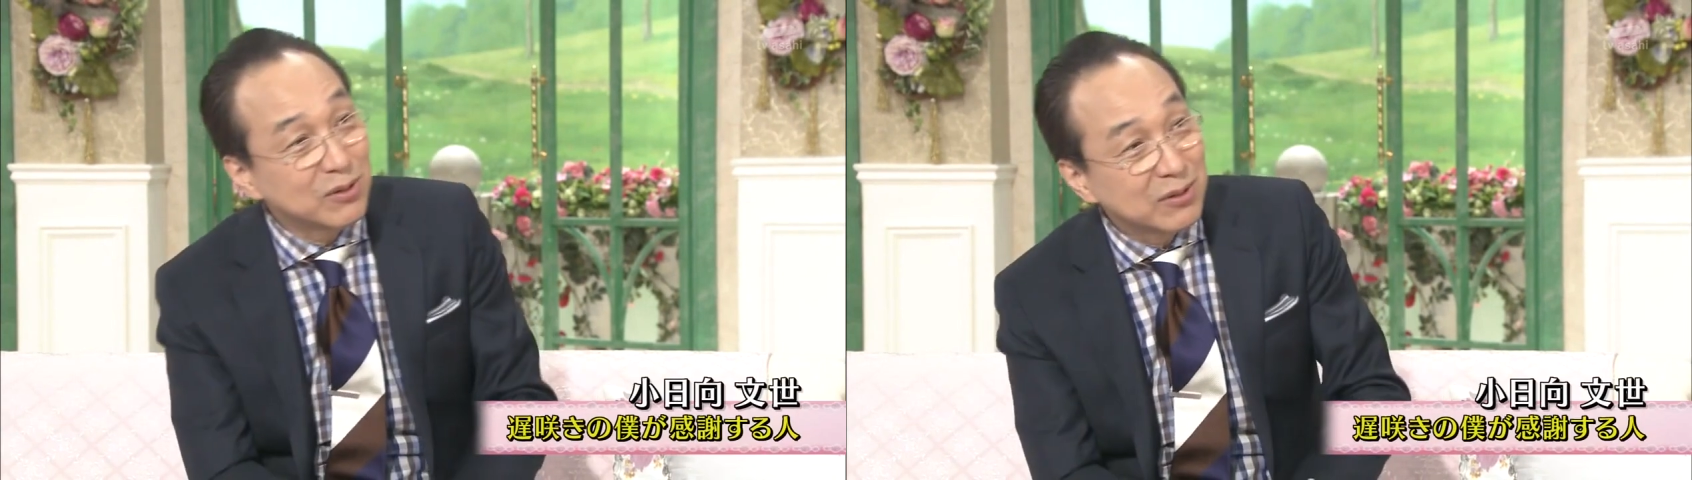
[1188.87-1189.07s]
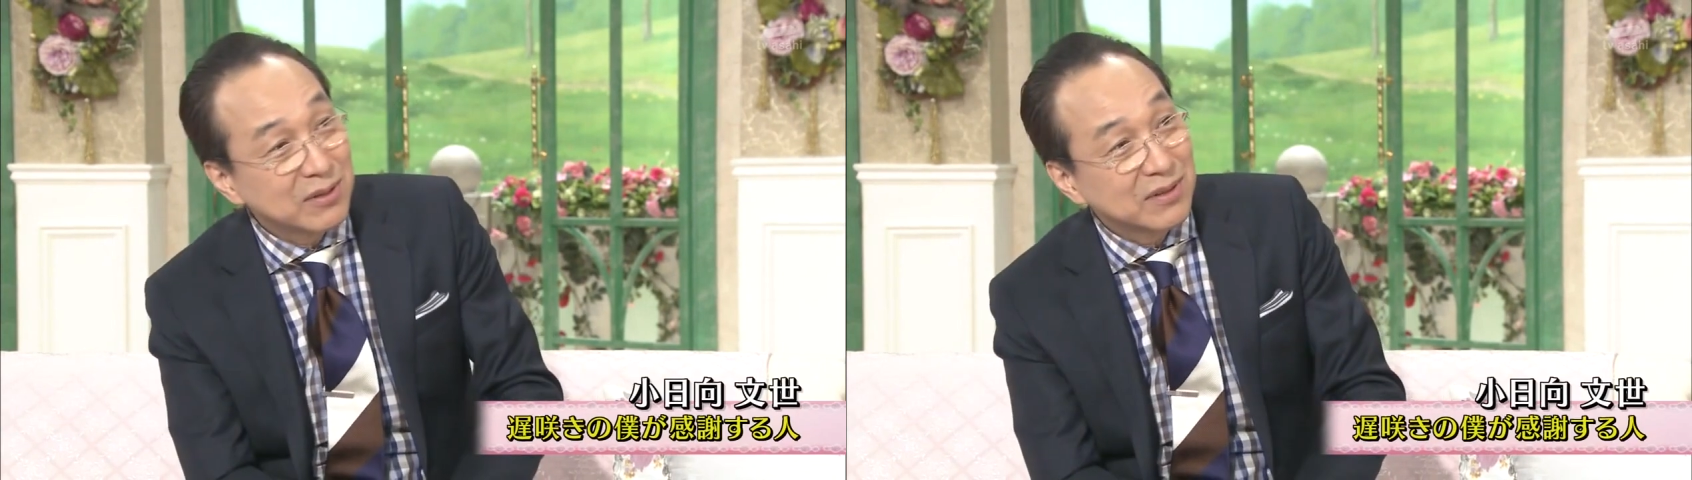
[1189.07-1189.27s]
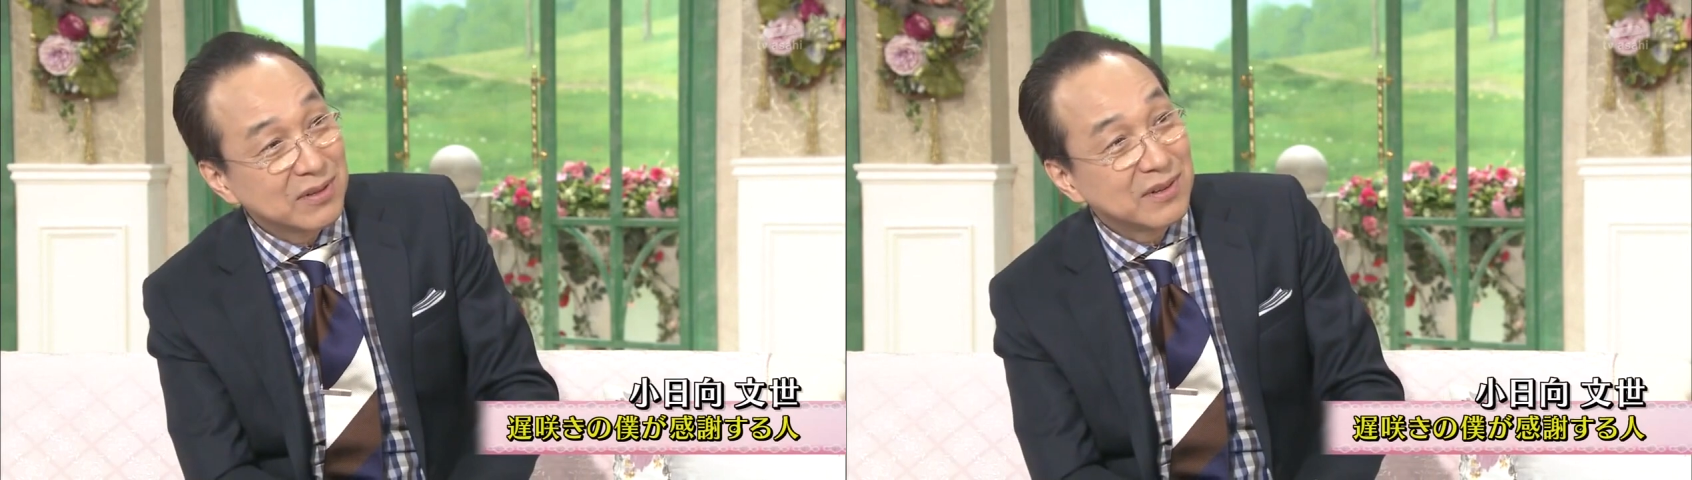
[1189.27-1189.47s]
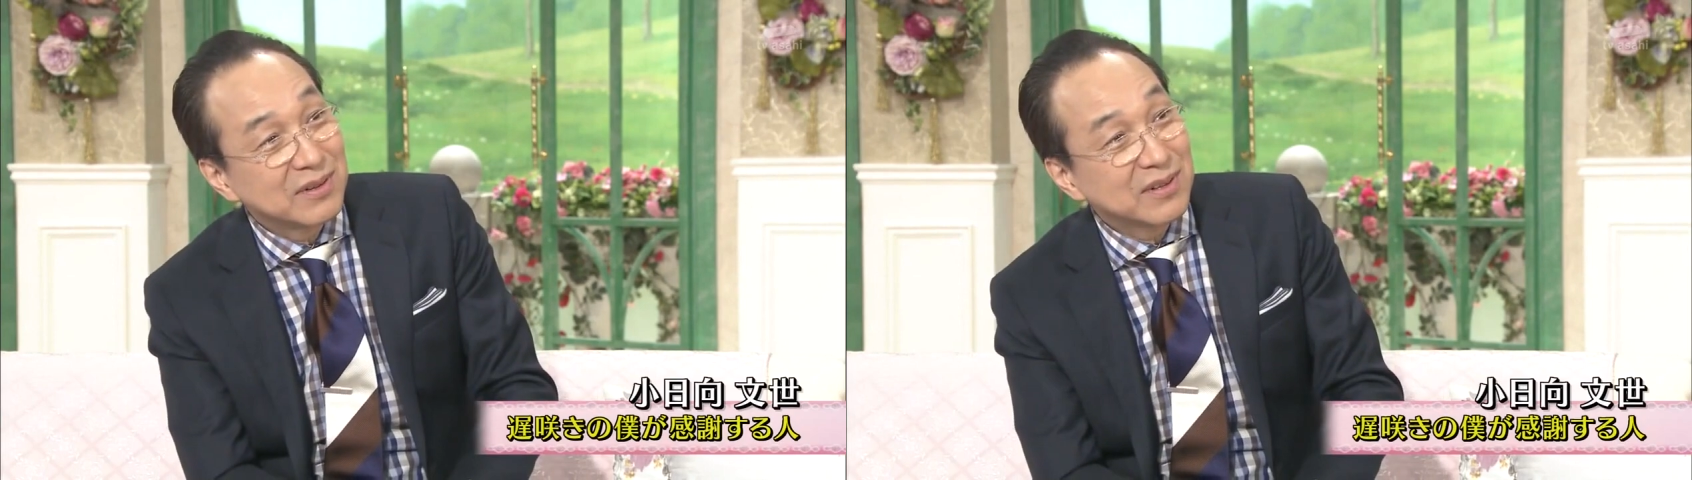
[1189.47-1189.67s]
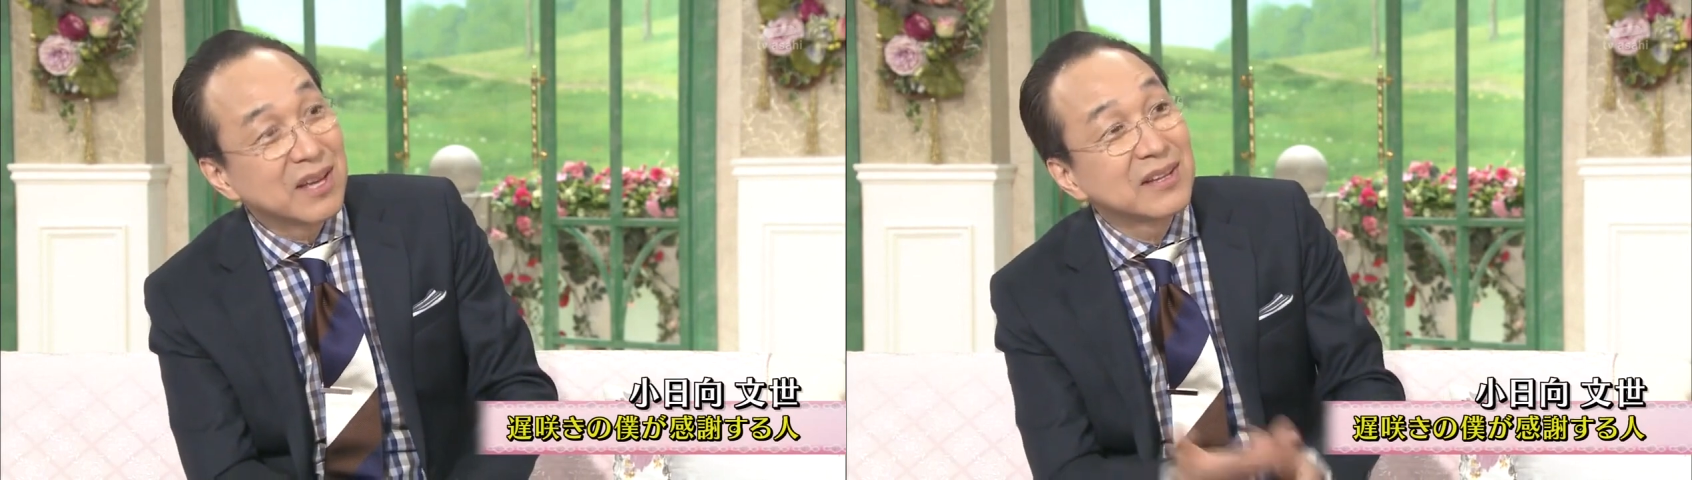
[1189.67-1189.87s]
いわゆる文学
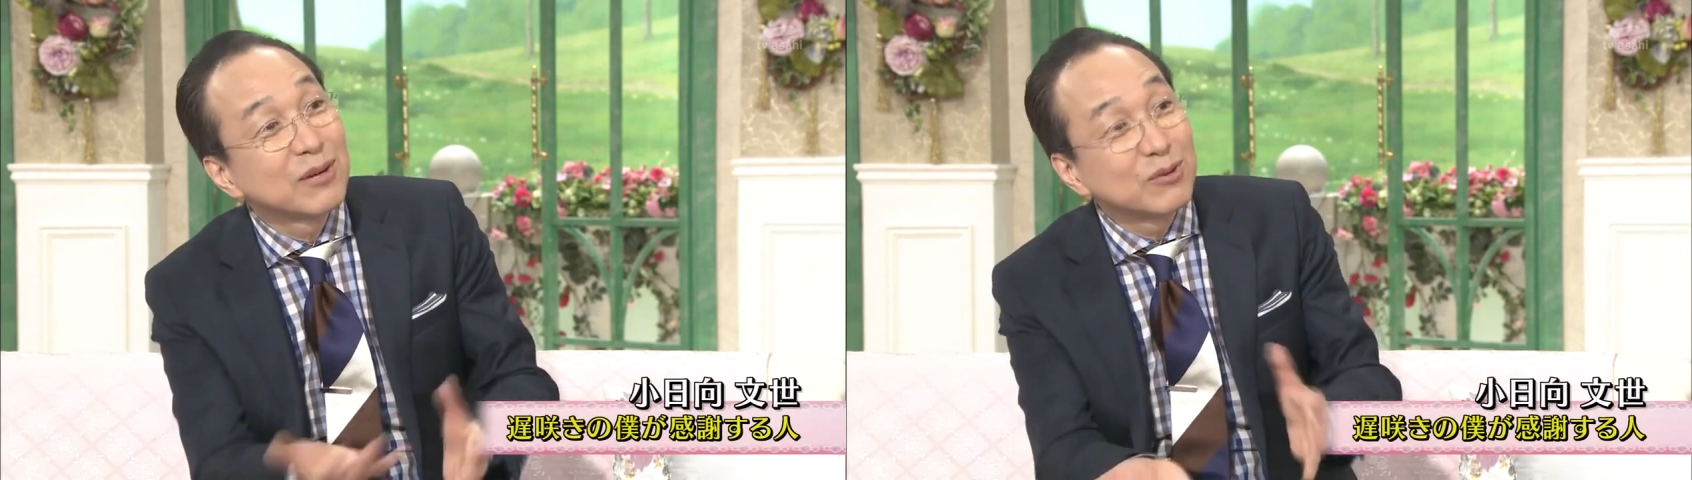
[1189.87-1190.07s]
座を